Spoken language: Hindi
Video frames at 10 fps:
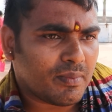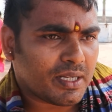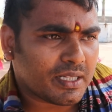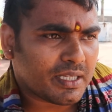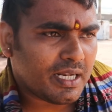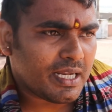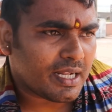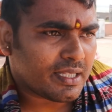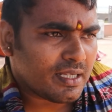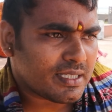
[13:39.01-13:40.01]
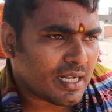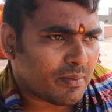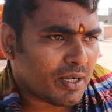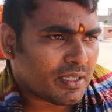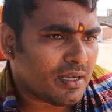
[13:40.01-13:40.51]
मन्नत के लिए आते हैं
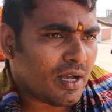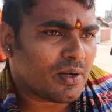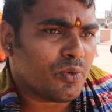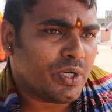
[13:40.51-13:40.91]
सारे भक्त और